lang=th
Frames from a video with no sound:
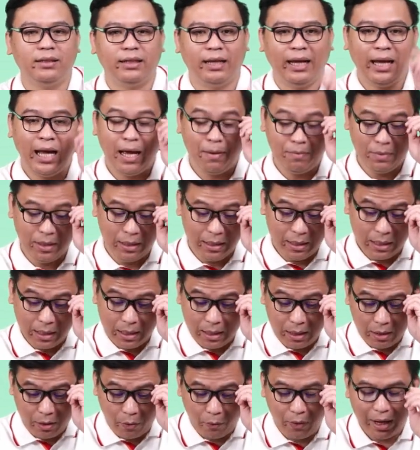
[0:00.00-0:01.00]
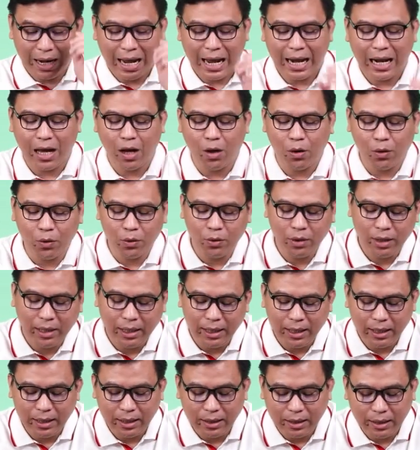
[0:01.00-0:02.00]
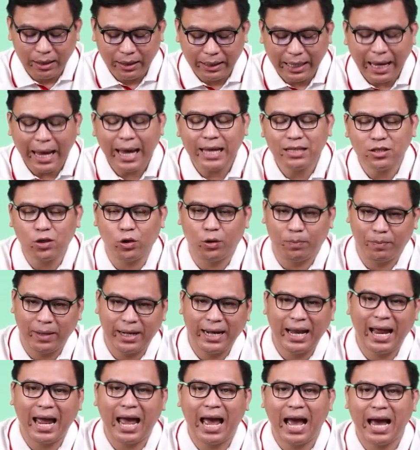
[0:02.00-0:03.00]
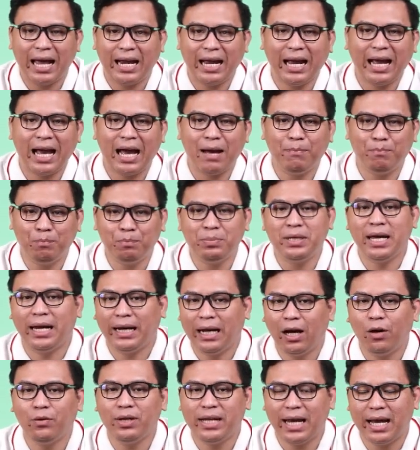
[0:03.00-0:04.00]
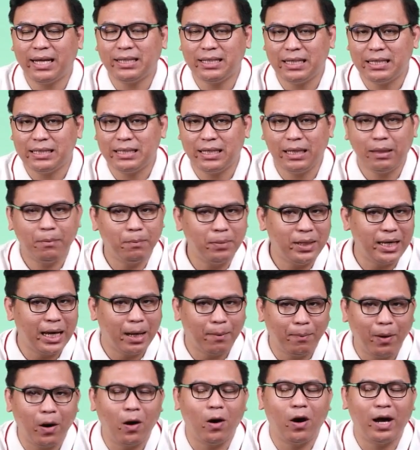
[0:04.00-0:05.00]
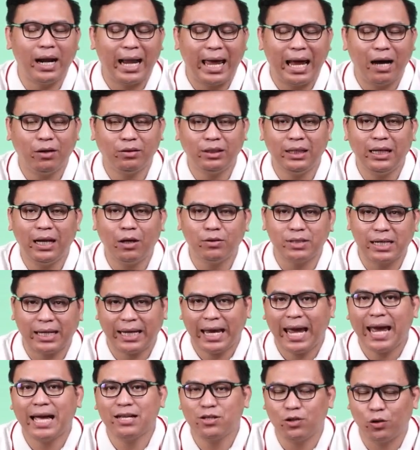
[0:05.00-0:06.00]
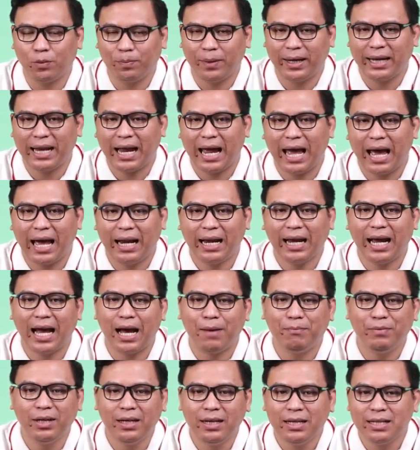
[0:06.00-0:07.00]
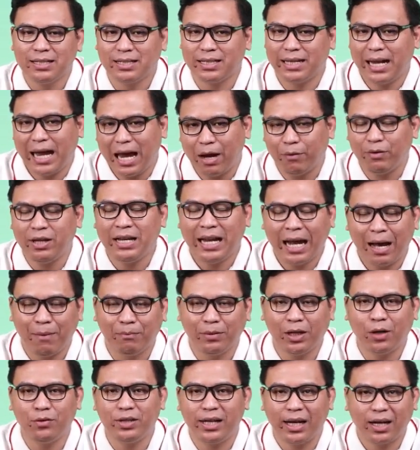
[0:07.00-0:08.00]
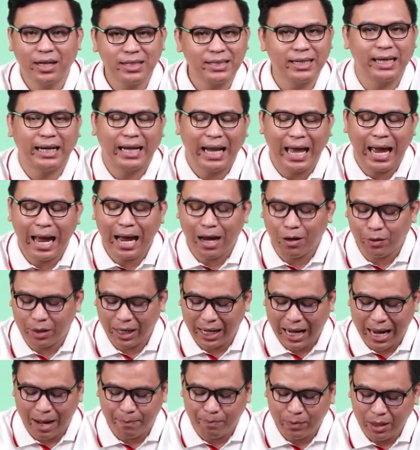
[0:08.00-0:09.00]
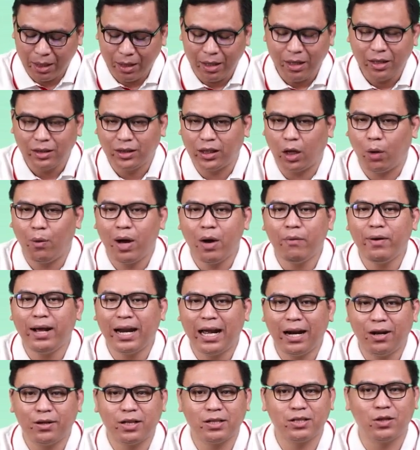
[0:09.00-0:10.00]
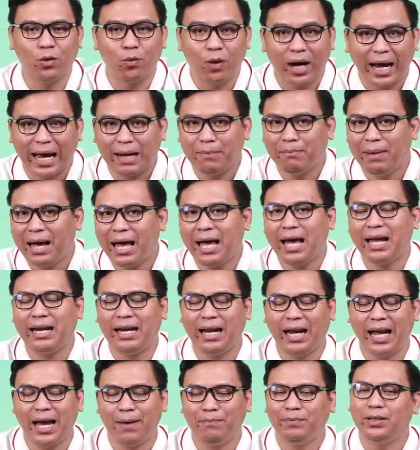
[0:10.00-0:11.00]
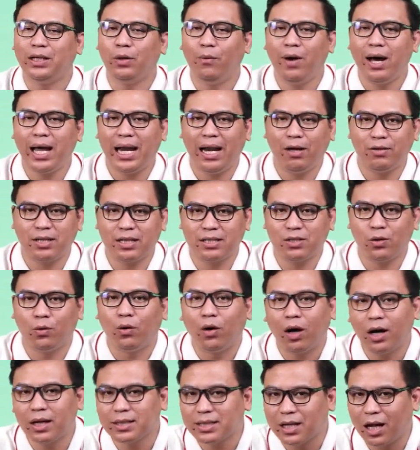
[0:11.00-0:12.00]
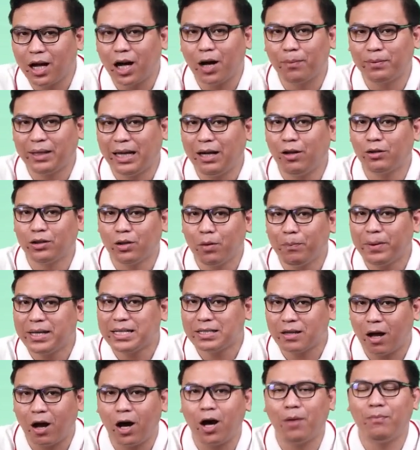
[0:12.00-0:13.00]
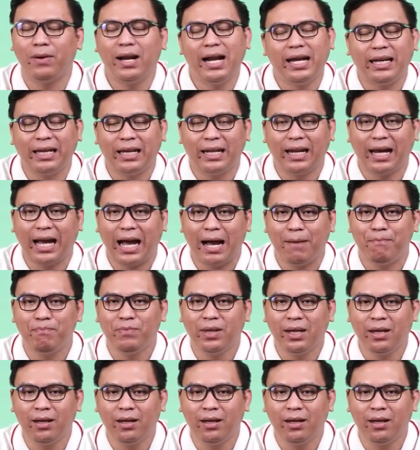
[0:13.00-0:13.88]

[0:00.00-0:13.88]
นะครับ เวลาเราแก้โจทย์ปัญหานะครับ เพียงเท่านี้จริง ๆ เพียงพอแล้วที่เราจะแก้โจทย์ปัญหานะครับ แสดงวิธีทำเท่านี้ก็เสร็จแล้วนะครับแต่ว่าเวลาเราจะส่งกันบ้านนะครับ หรือว่าเราจะส่งข้อสอบถ้าเราต้องไปสอบอะไรอย่างนี้นะครับ